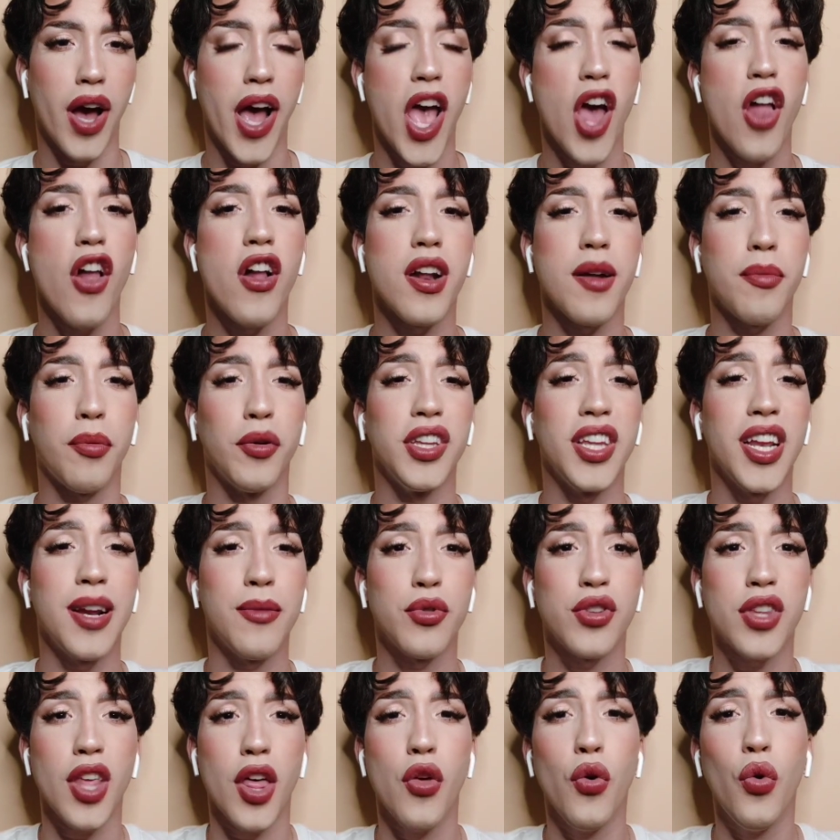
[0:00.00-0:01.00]
Ahí le respondí y le
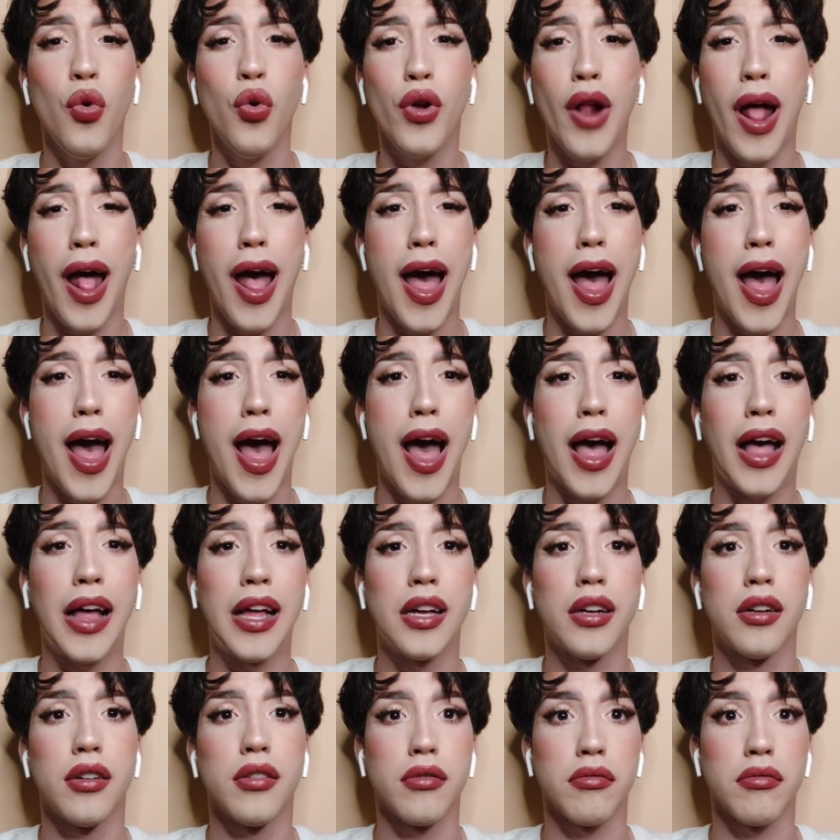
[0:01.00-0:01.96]
puse dura.